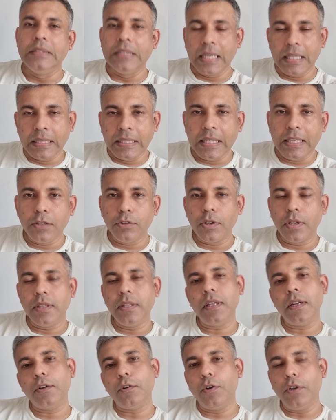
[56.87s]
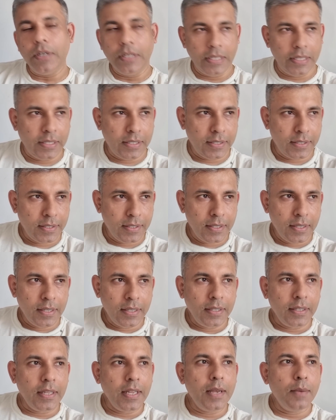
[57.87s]
जानते हैं धुरंधर कौन है
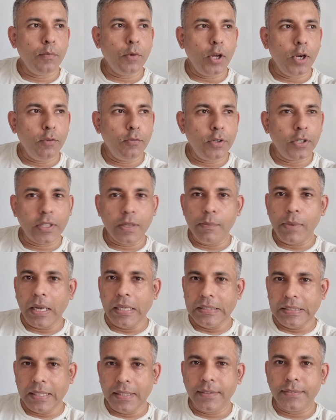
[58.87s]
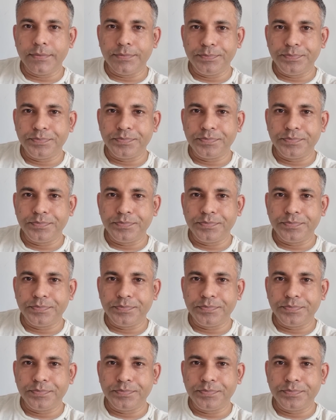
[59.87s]
ये हैं बॉलीवुड के भाईजान